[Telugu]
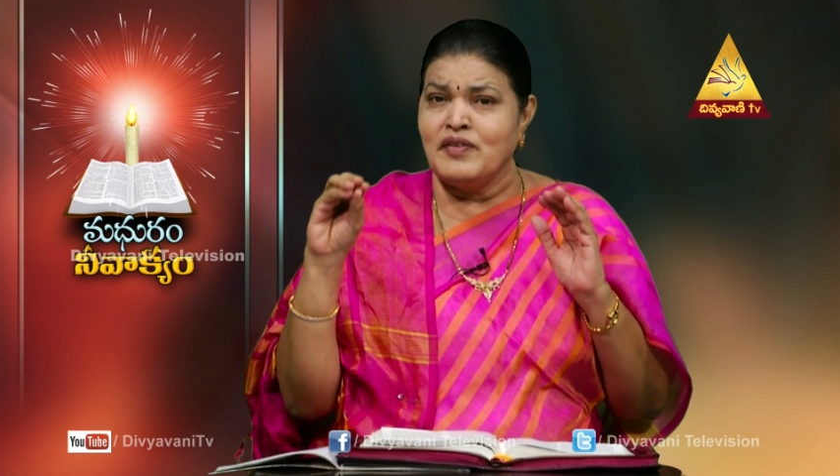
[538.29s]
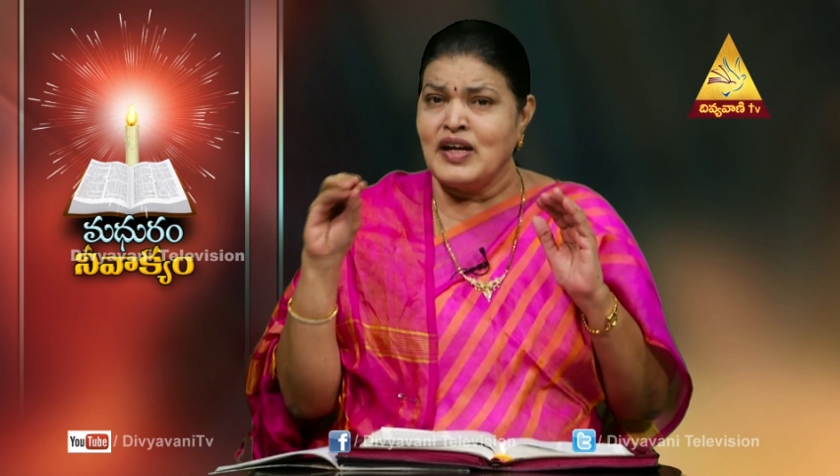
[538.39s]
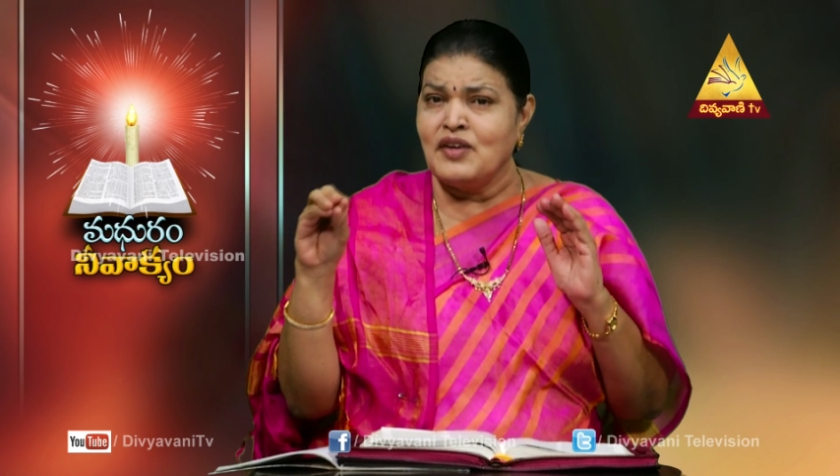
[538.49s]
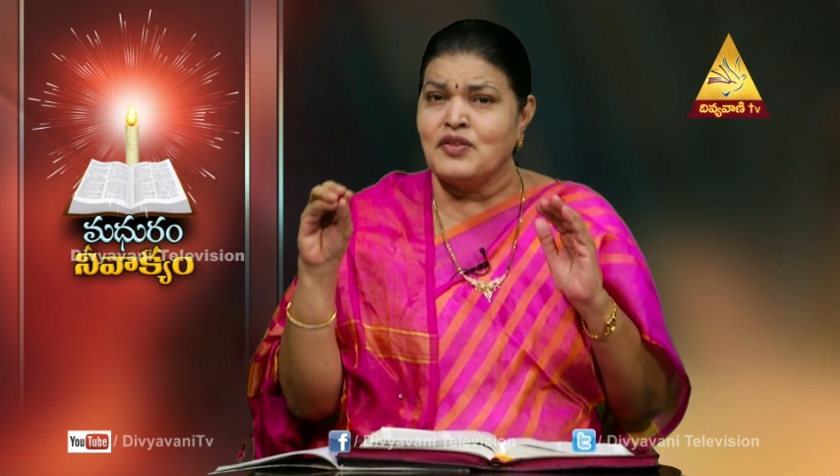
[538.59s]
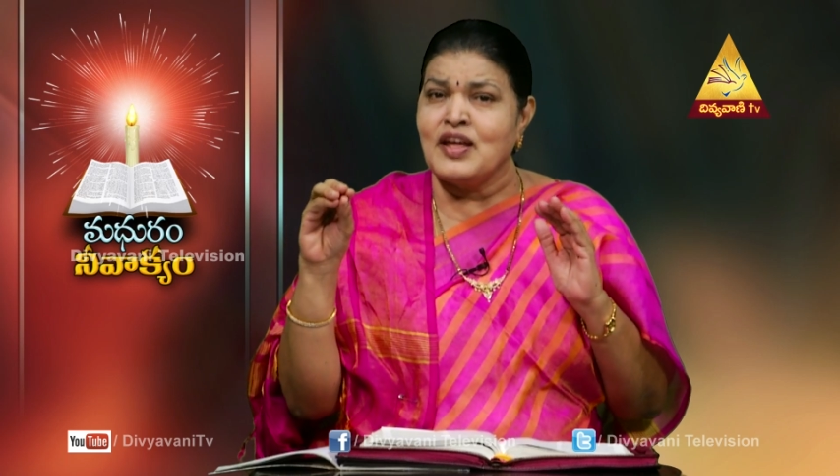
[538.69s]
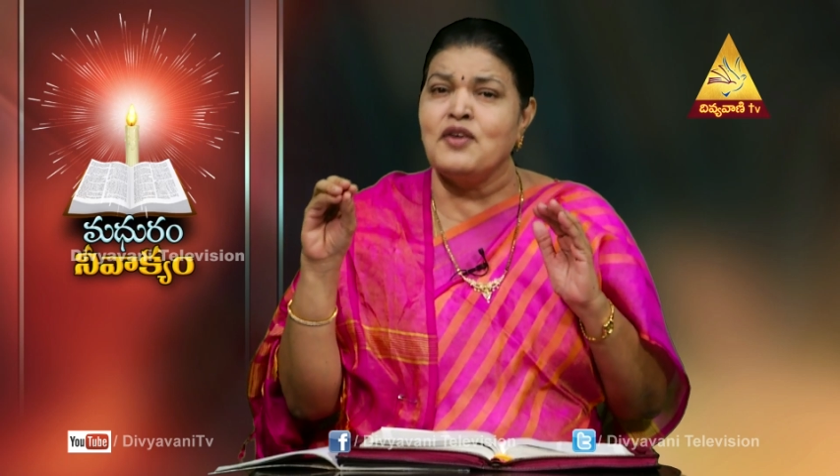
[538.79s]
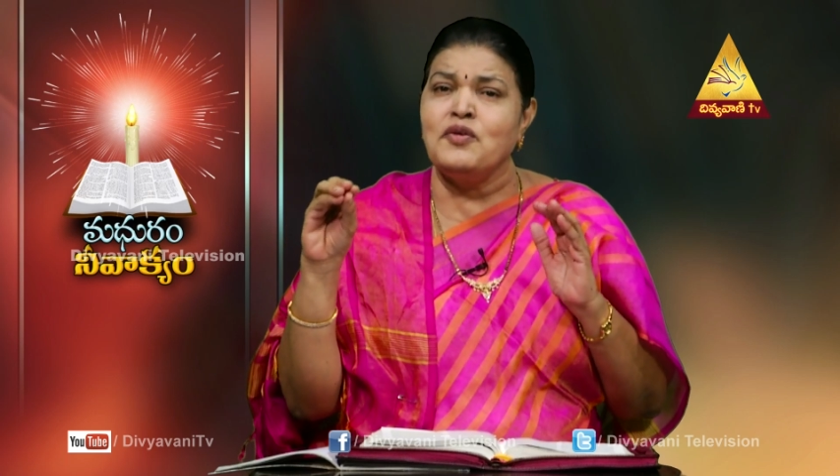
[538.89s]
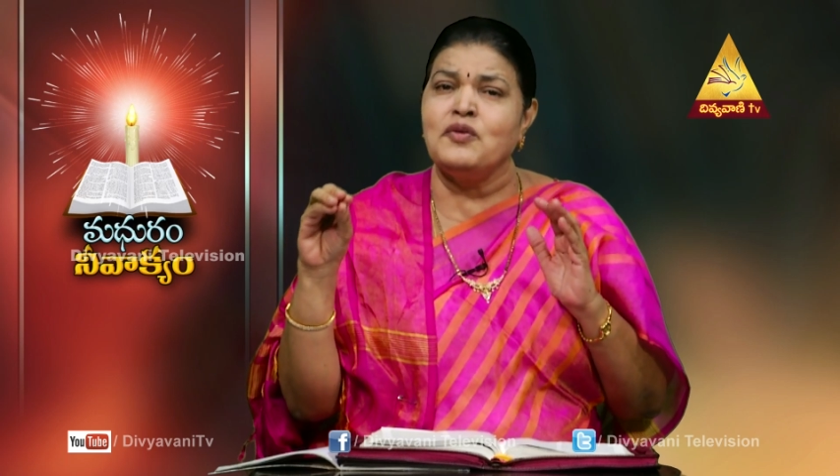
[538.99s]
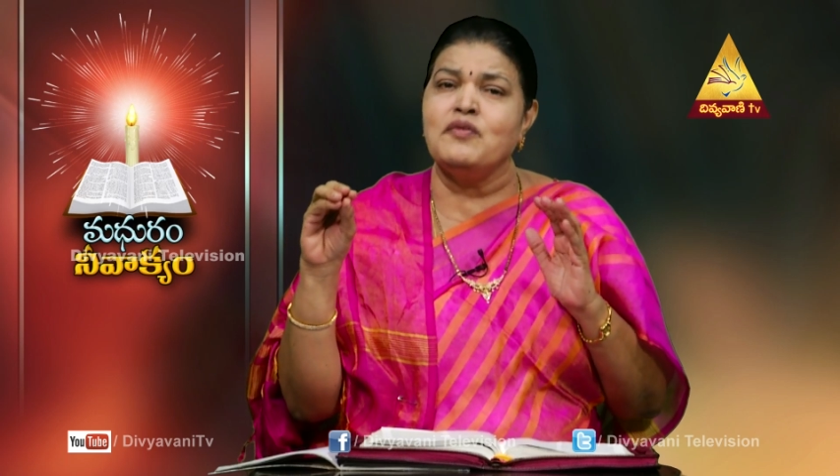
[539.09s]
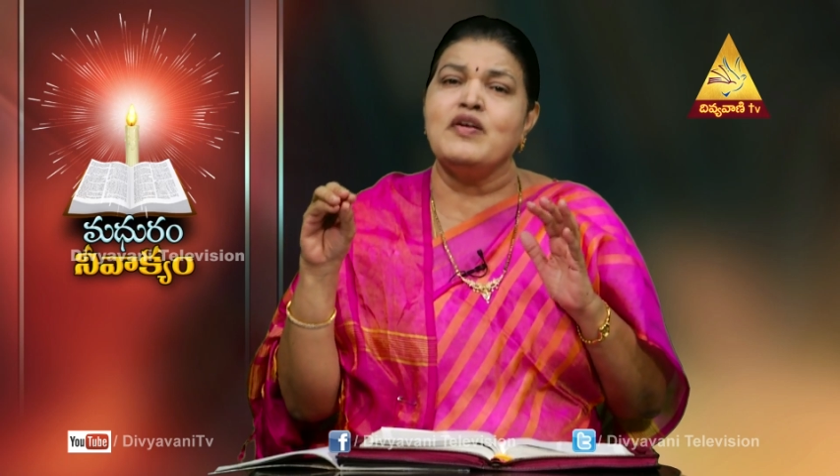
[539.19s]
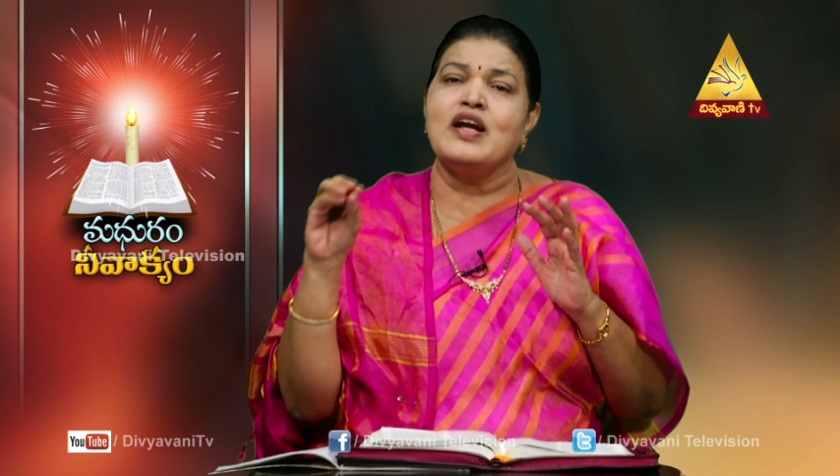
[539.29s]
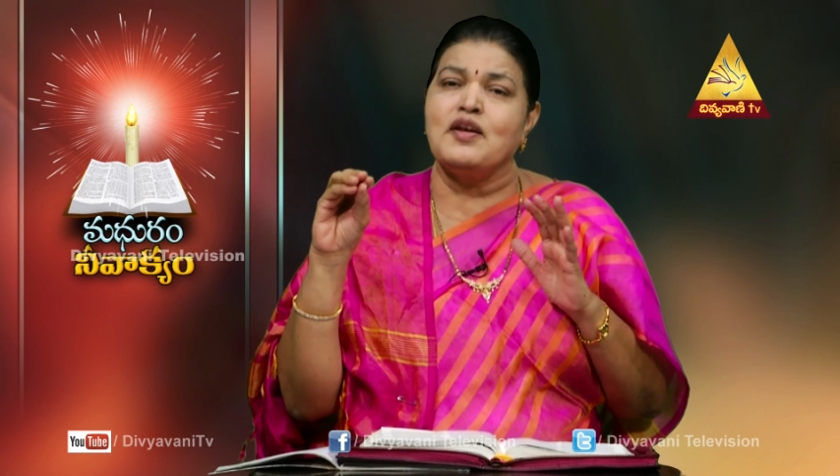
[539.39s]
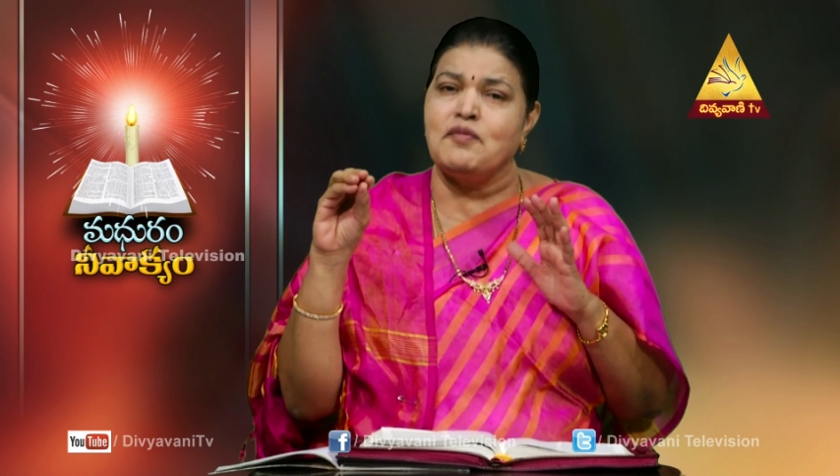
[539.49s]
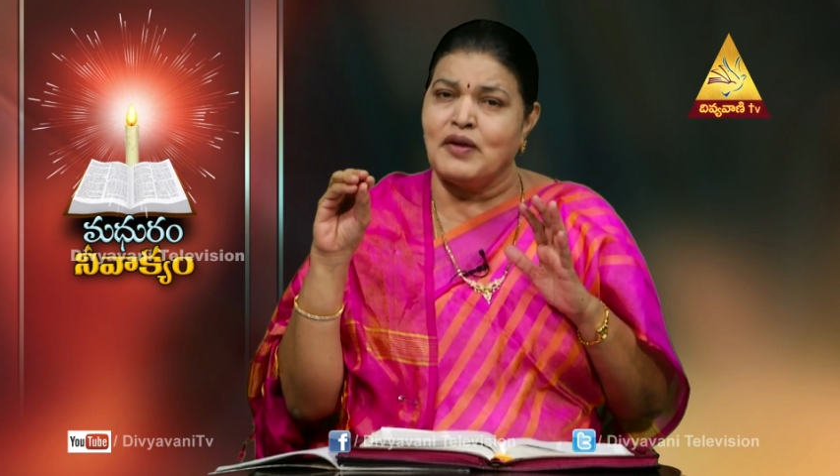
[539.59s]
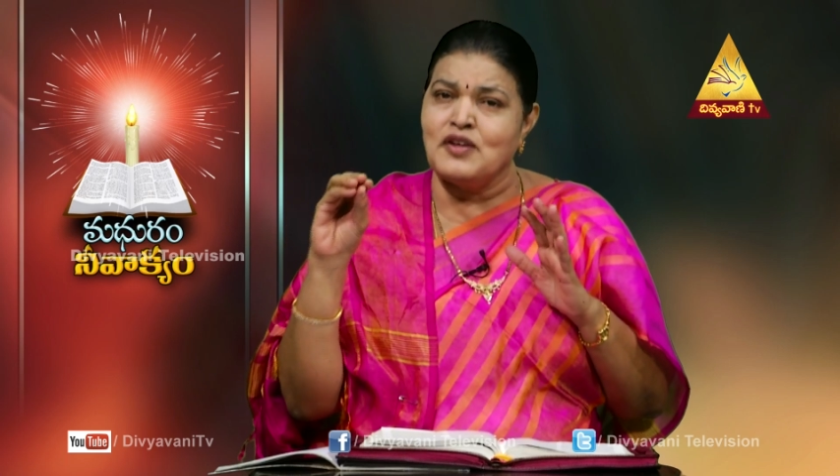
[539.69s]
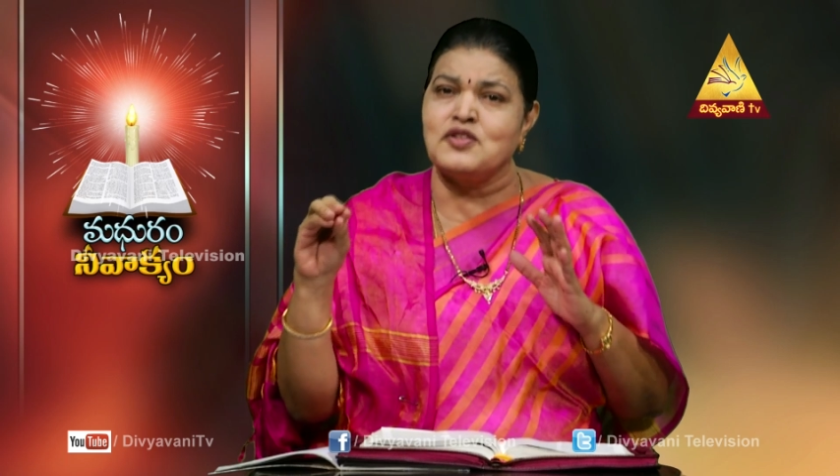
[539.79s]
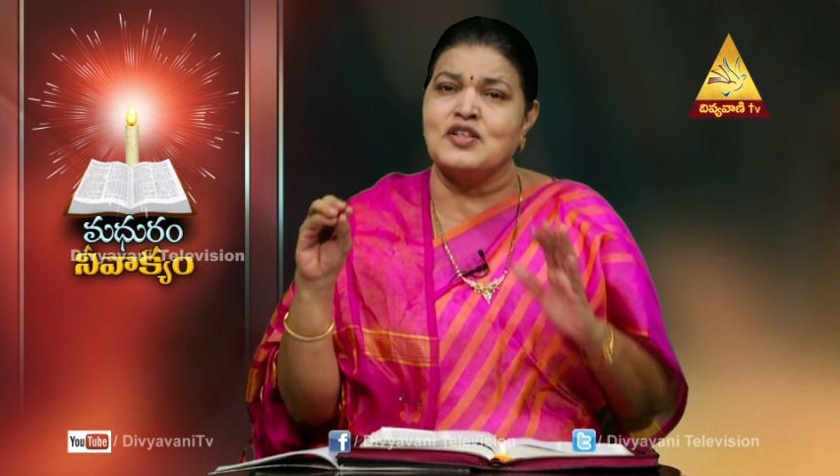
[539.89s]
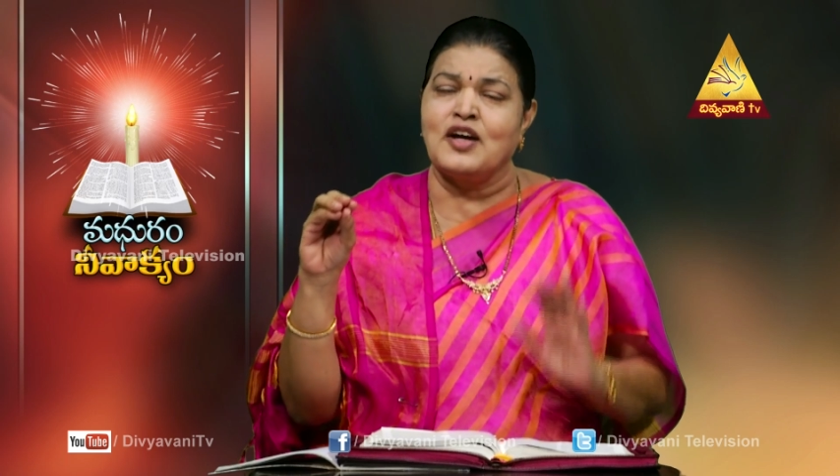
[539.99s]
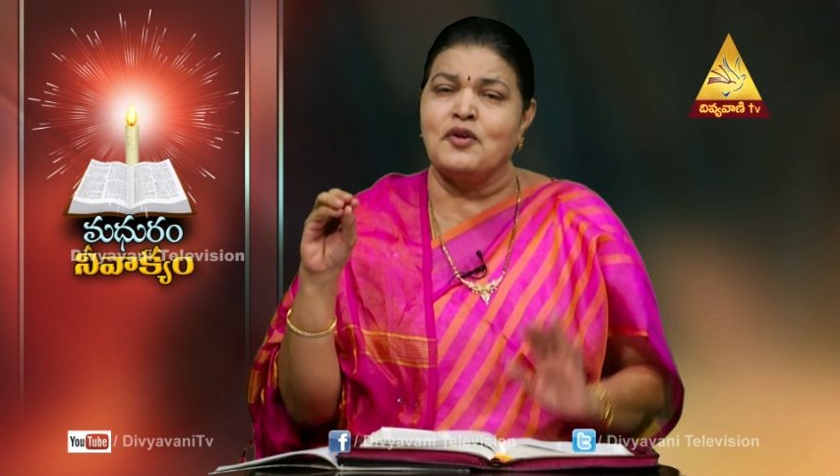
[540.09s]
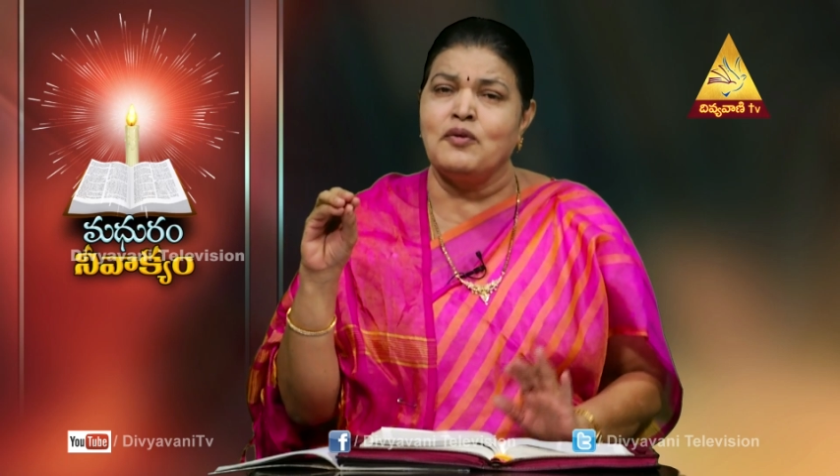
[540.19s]
వీళ్ళు దేవుడు వీళ్ళని
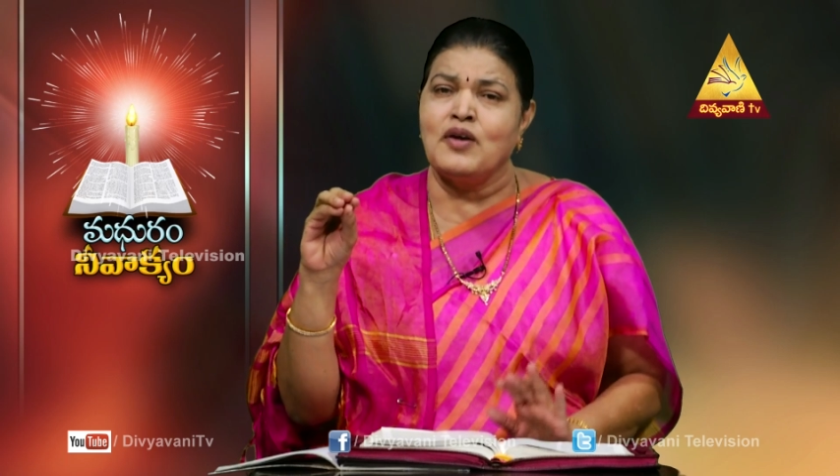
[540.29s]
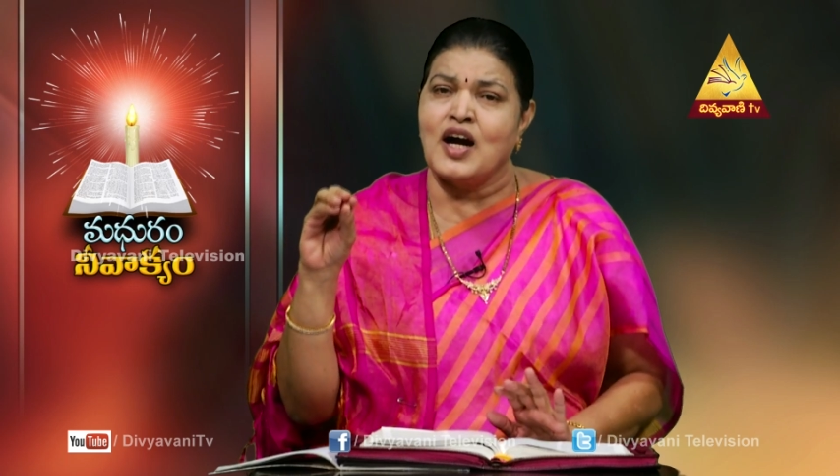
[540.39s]
పిలుస్తారు